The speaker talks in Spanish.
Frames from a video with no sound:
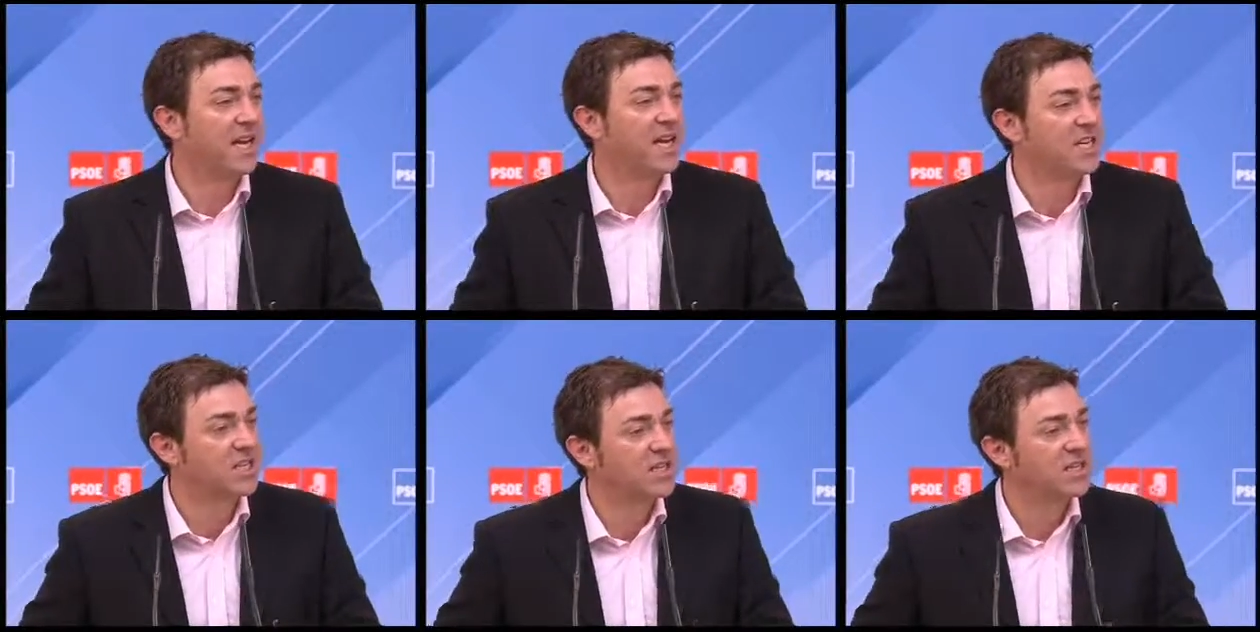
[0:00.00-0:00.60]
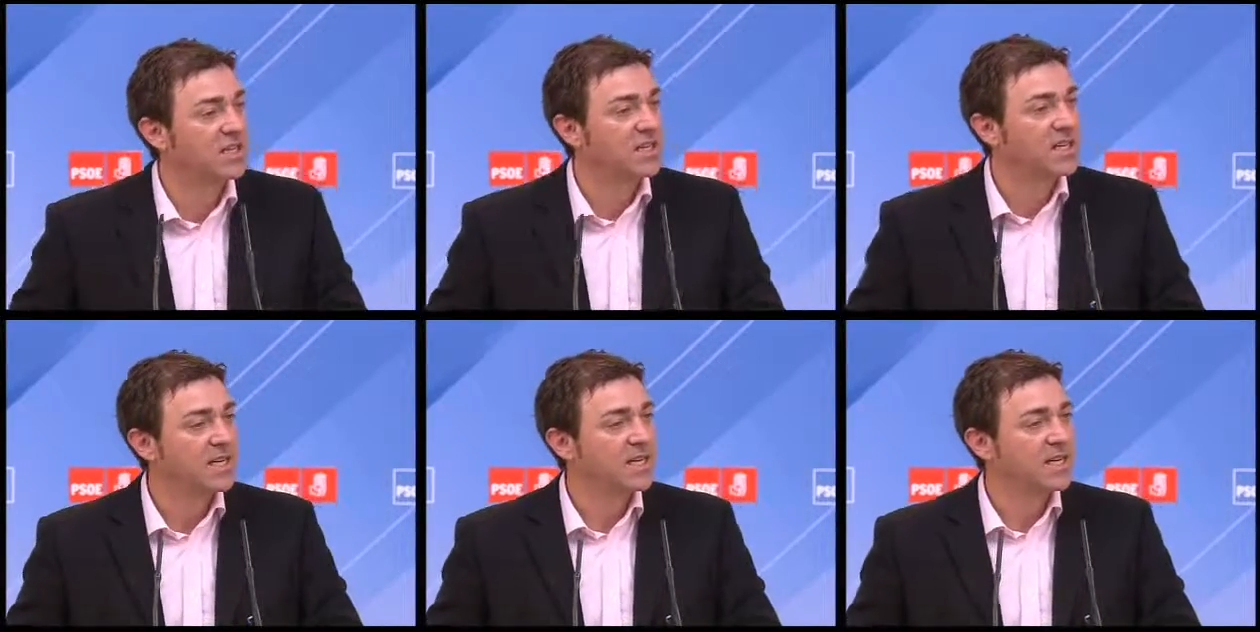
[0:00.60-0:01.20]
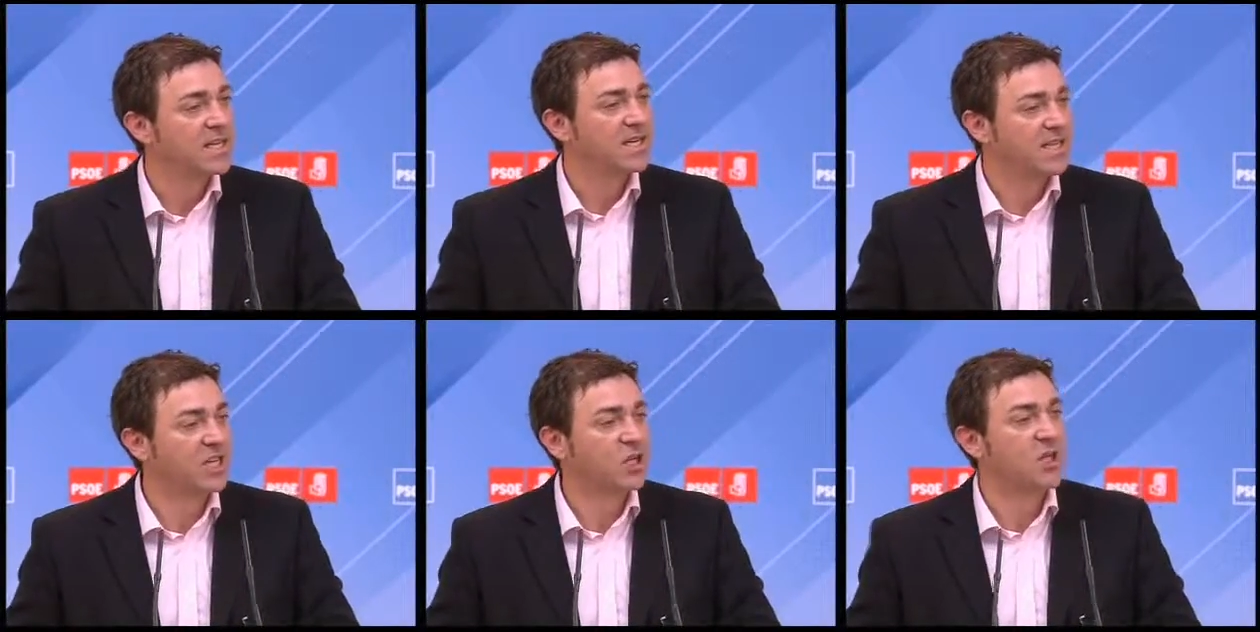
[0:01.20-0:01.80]
que es
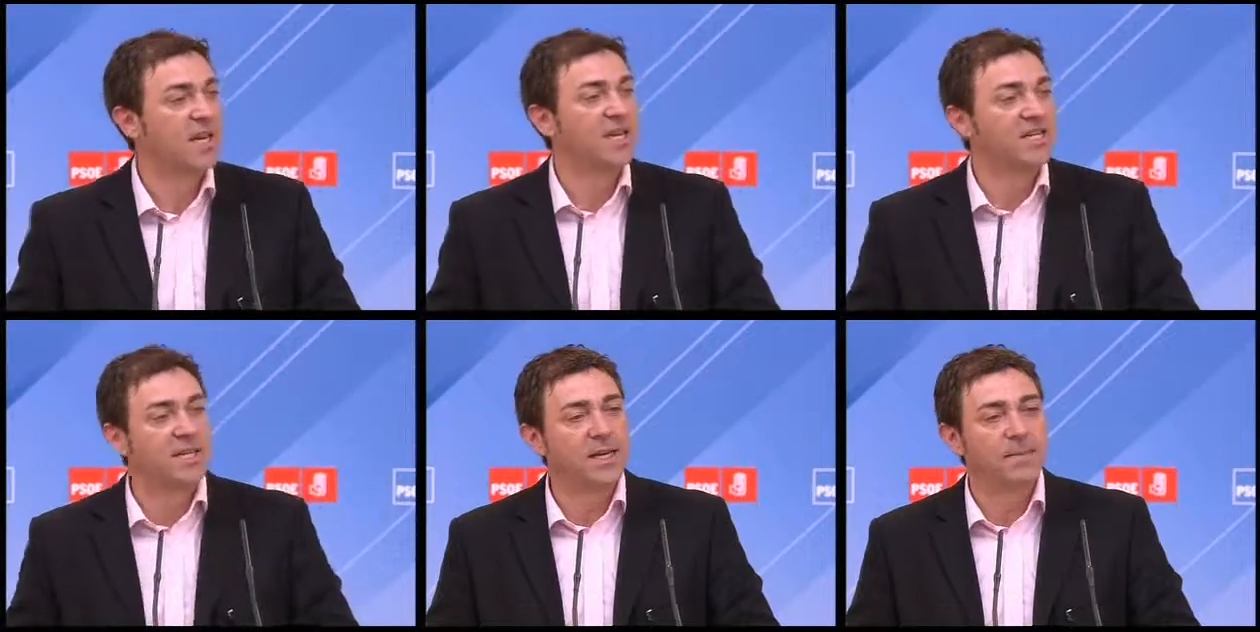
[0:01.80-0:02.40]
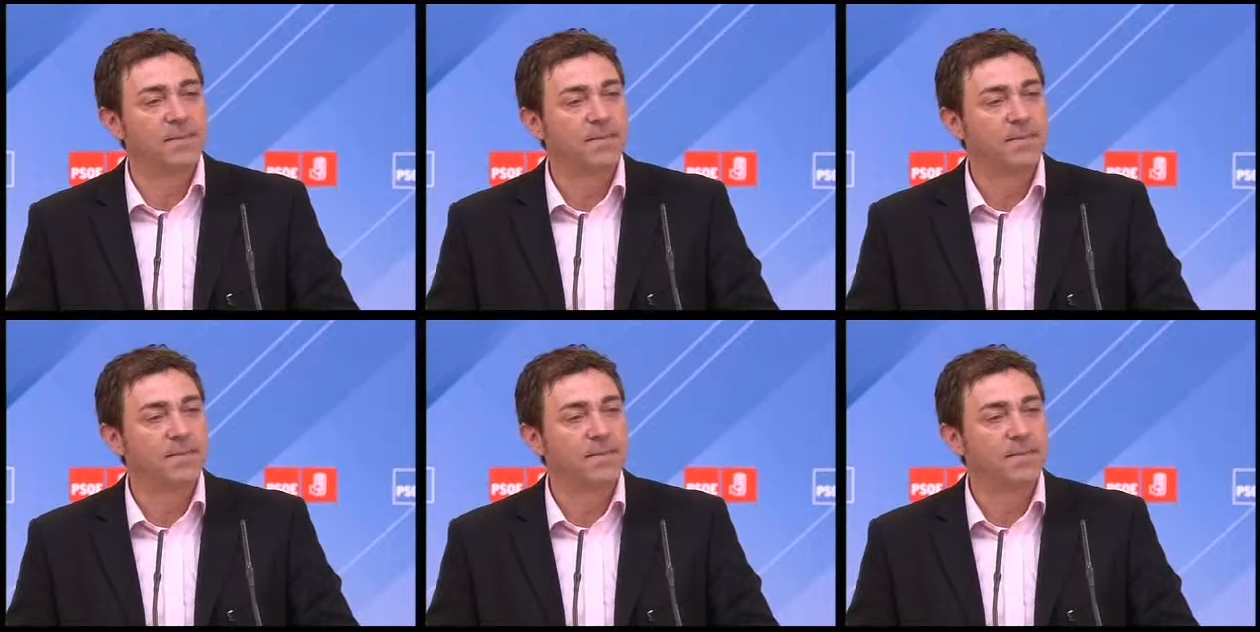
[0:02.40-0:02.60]
ser socialista,